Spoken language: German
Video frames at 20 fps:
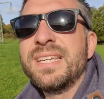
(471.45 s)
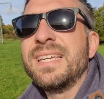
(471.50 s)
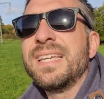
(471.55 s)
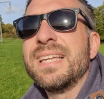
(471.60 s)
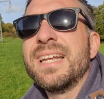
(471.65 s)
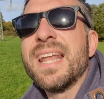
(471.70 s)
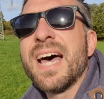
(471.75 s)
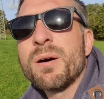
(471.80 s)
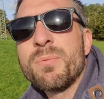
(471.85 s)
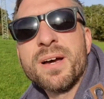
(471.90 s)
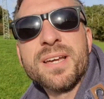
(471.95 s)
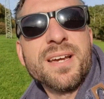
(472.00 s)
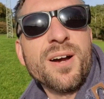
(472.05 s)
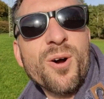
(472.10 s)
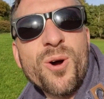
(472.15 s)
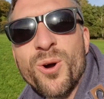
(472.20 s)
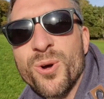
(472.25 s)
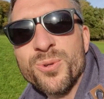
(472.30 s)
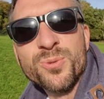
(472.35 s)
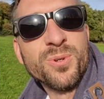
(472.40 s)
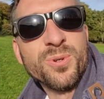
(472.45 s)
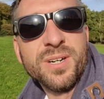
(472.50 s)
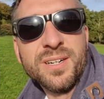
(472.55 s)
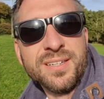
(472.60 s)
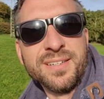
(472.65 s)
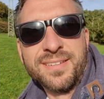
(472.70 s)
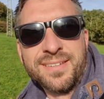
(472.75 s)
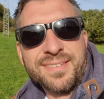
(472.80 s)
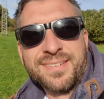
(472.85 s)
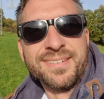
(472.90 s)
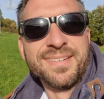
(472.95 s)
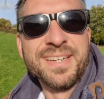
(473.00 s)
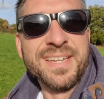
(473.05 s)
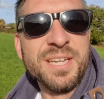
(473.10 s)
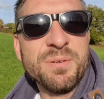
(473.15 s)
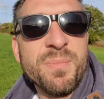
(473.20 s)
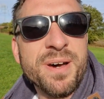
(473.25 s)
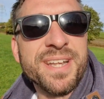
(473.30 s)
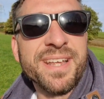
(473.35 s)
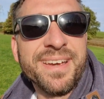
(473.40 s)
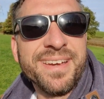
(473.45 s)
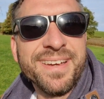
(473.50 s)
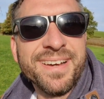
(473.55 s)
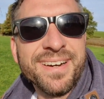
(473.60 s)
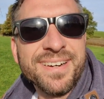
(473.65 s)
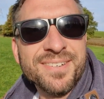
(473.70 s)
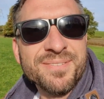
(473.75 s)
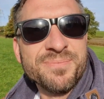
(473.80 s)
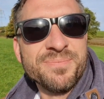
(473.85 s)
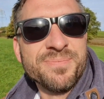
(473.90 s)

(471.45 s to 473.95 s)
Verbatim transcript: Ich laber ja auch nur immer daher.